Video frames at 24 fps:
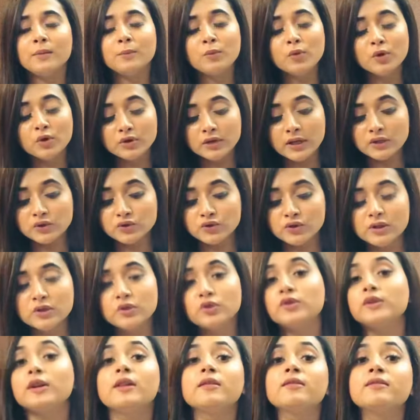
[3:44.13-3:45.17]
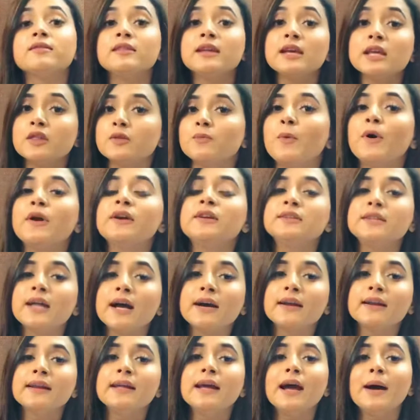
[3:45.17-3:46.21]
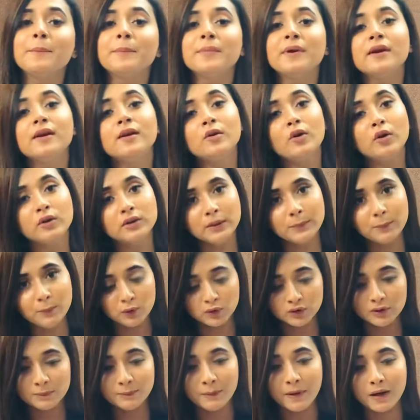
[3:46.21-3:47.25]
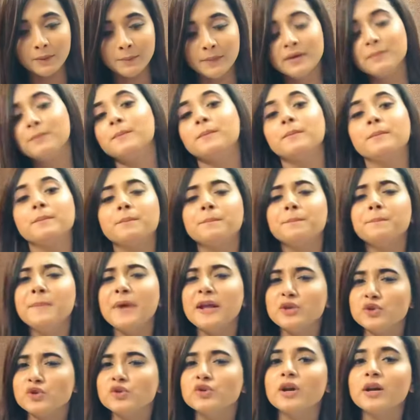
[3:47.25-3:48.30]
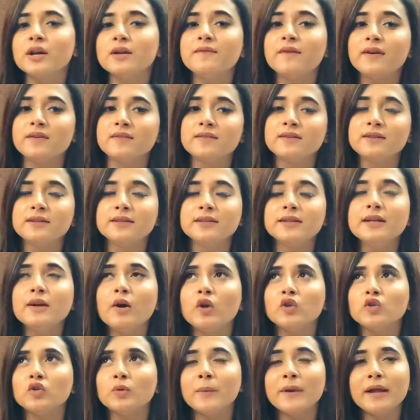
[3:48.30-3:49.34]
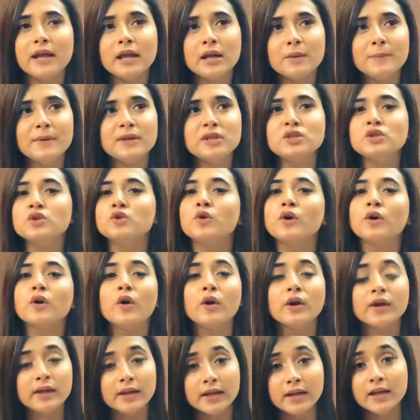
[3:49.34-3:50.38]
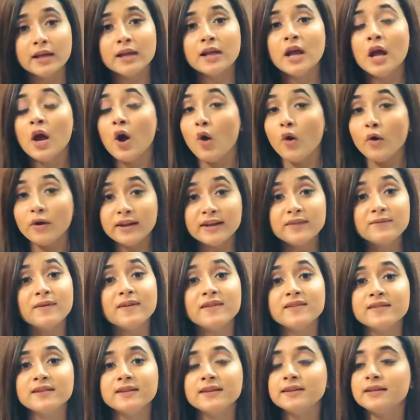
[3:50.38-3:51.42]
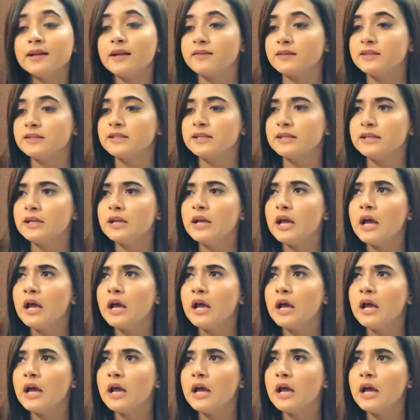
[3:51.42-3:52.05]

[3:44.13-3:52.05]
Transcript: মোট আসলে টোটাল সিক্স পয়েন্ট থাকলে আপনারা লতে পড়তে পারবেন বেসরকারি ভার্সিটিতে অথবা এর বেশিও অনেকে অনেক ভার্সিটিতে আছে যে